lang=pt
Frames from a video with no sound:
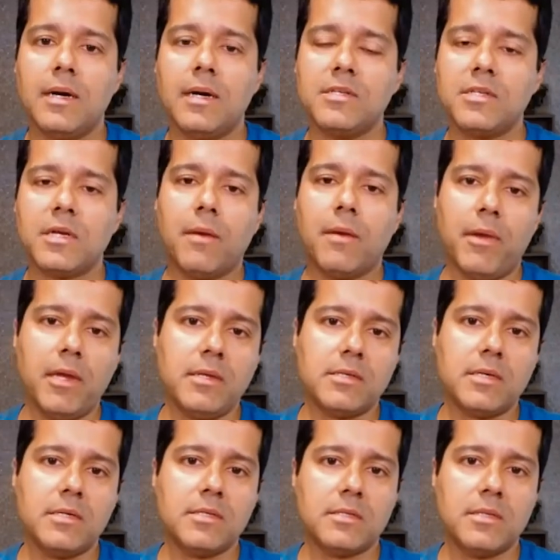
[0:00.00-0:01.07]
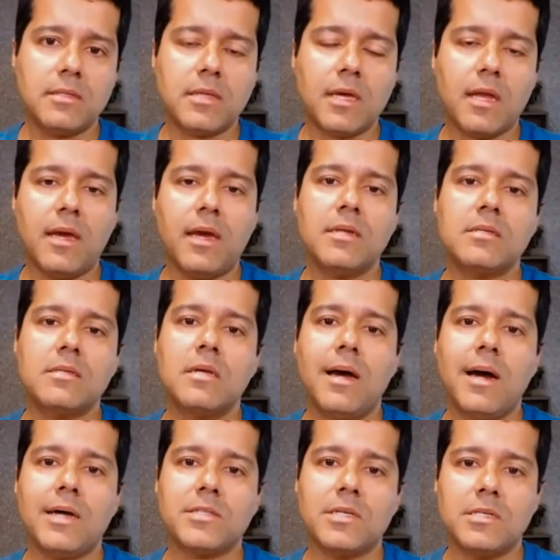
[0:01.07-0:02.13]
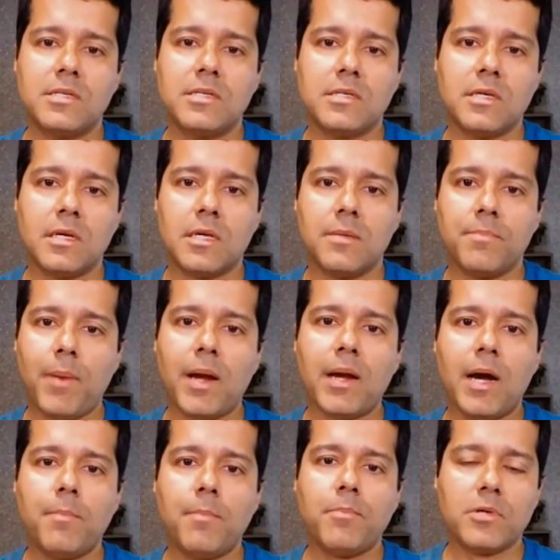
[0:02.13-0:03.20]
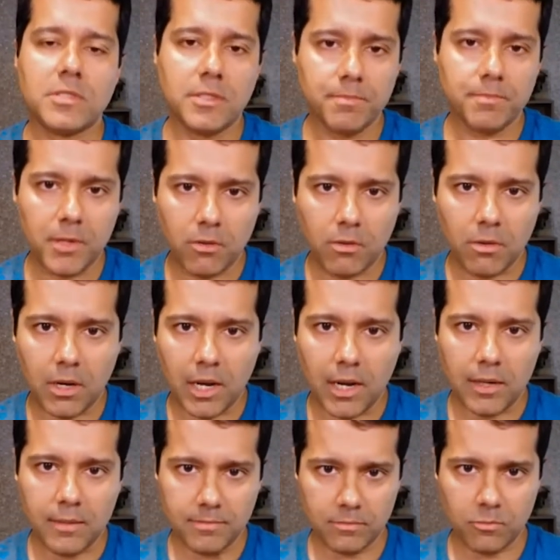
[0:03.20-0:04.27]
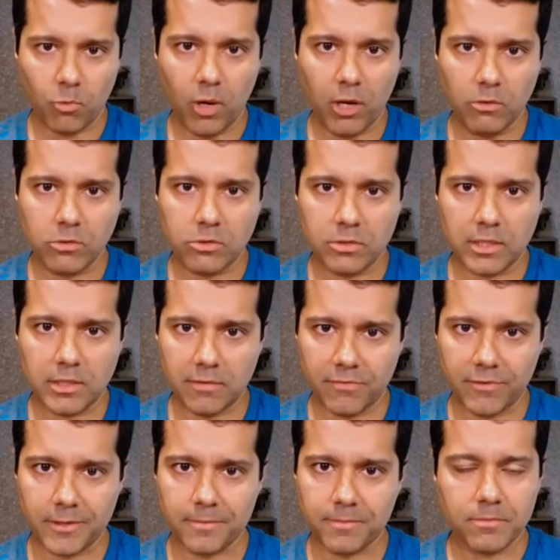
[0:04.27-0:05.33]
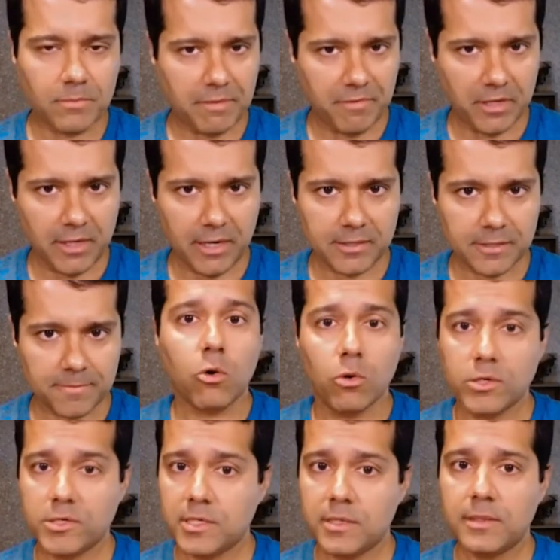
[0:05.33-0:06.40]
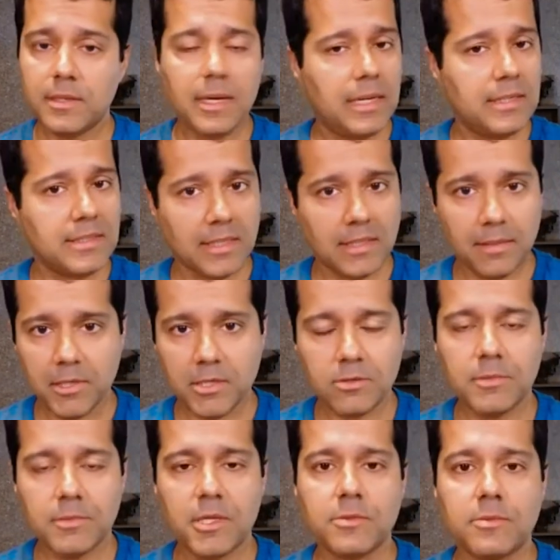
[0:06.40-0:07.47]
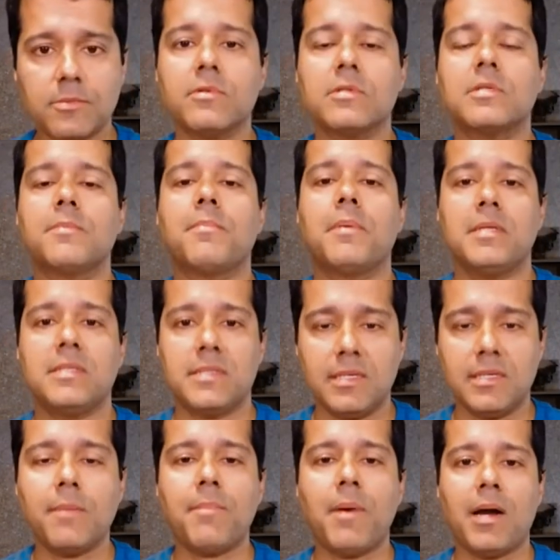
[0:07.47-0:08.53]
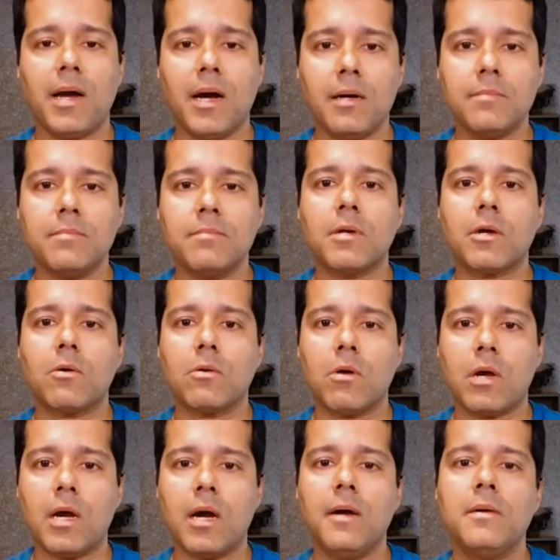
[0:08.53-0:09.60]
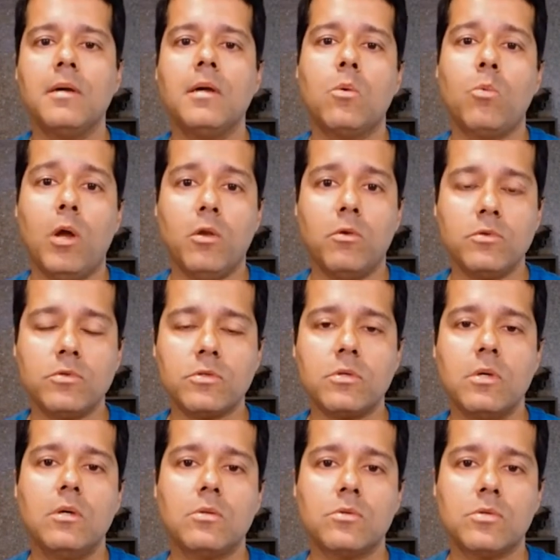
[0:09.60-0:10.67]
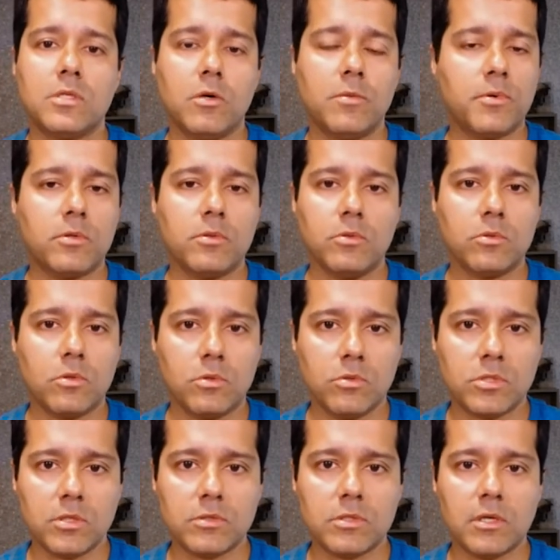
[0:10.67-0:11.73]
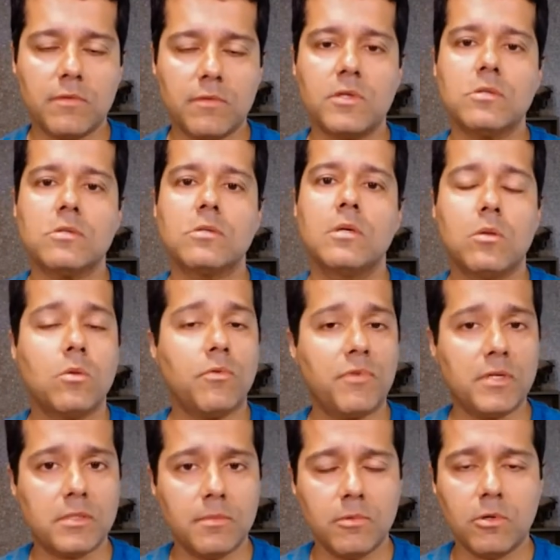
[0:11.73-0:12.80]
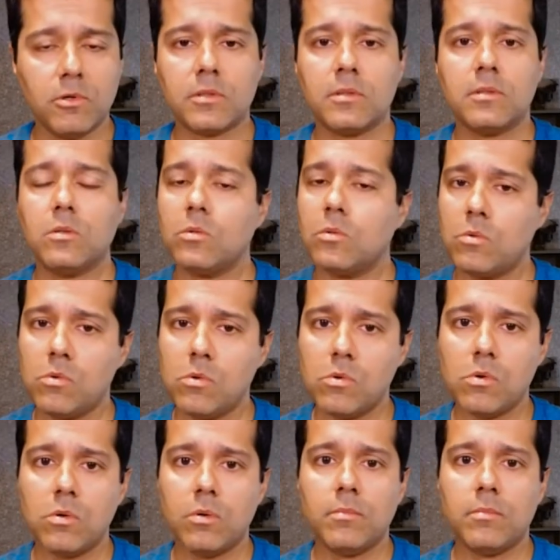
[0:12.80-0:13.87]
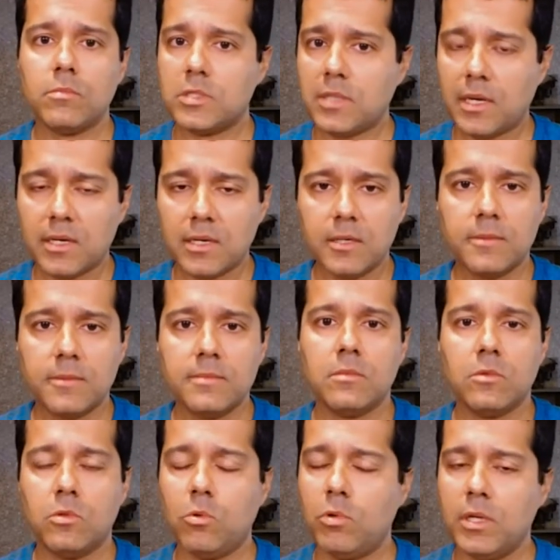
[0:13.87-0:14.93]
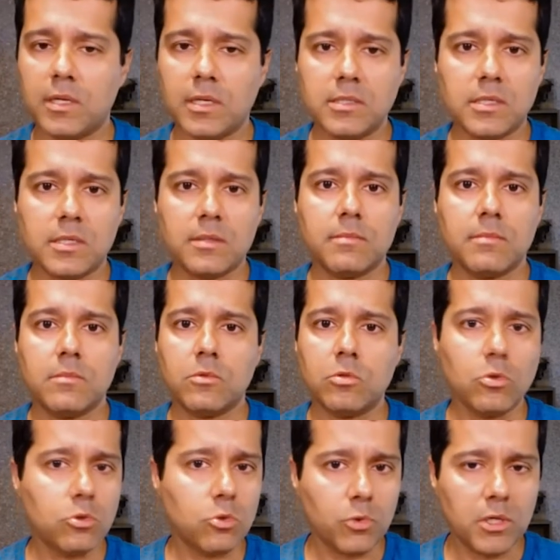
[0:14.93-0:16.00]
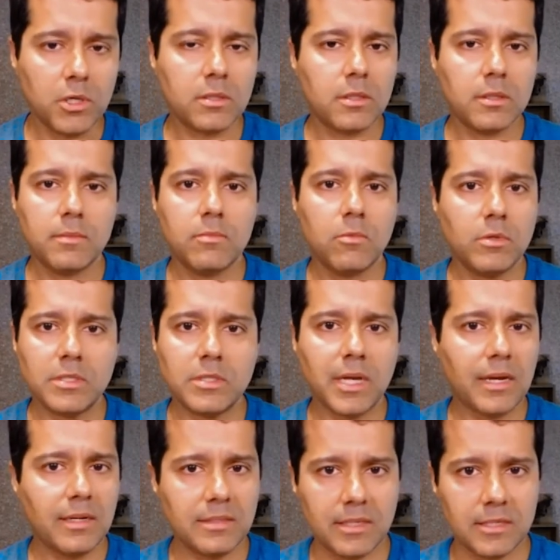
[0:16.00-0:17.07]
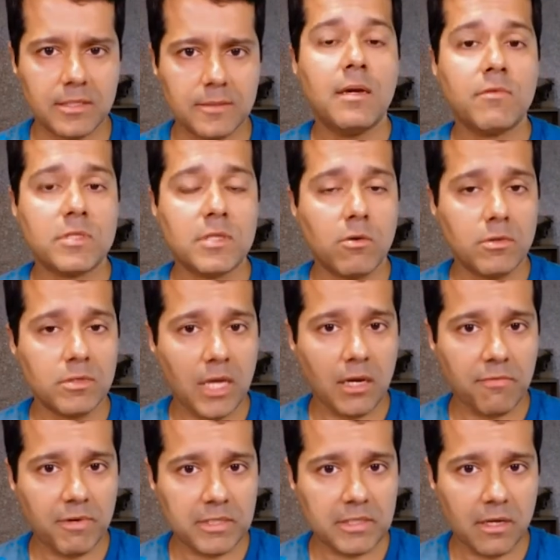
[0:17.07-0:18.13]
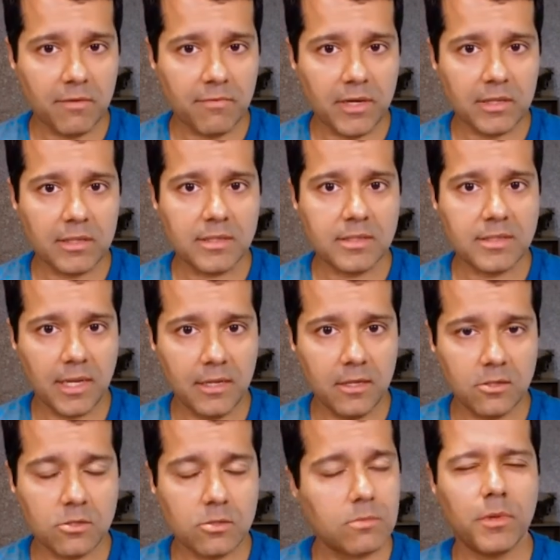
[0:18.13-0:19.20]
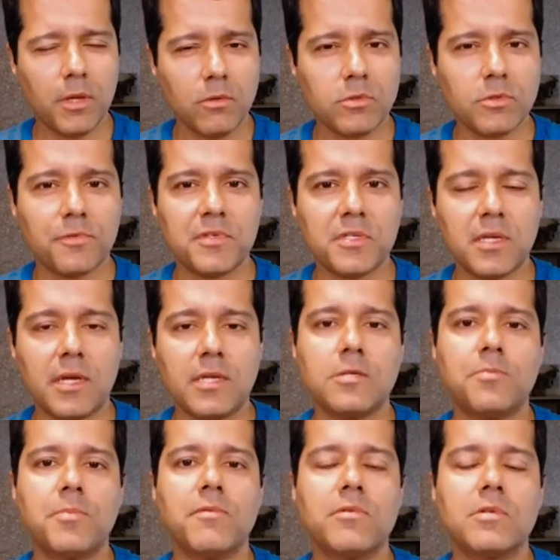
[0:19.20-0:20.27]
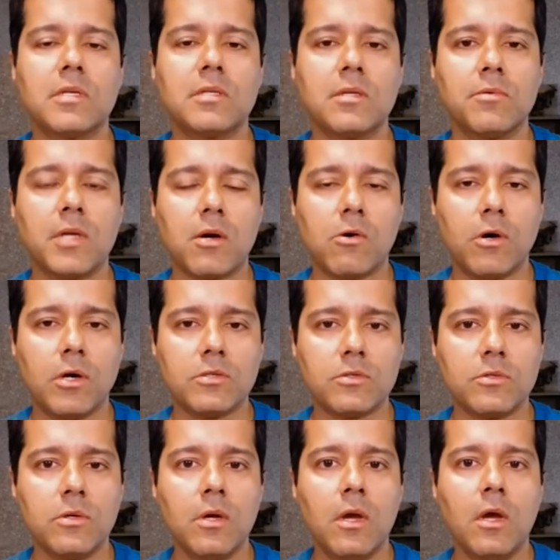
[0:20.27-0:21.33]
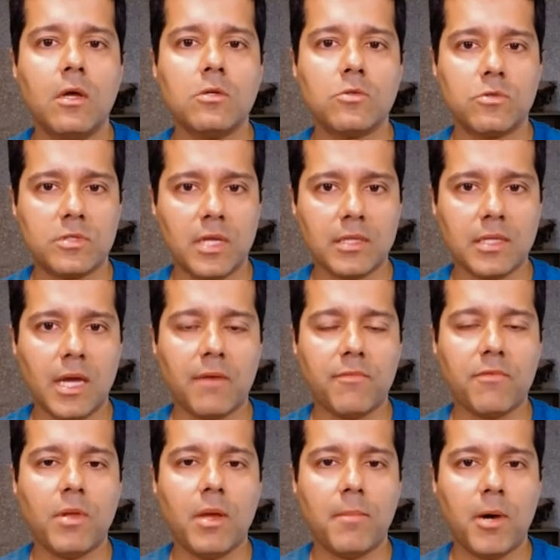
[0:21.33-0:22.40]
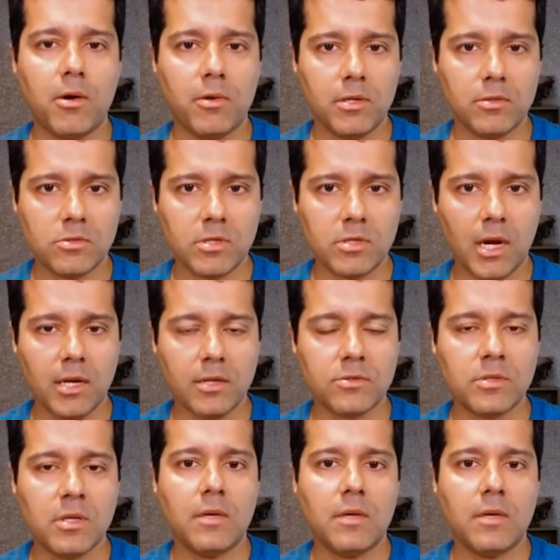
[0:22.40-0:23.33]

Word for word: Antigamente, antes da internet, a gente tinha que pagar, por exemplo, para colocar um anúncio na TV, na é verdade? Hoje é exatamente o mesmo. Você precisa pagar para colocar um anúncio do seu produto ou do seu serviço no Facebook, no Google, no Instagram, no LinkedIn, no Twitter, onde quer que seja. Você consegue fazer vendas sem isso? Não o suficiente para você ter um negócio sustentável na maioria dos casos.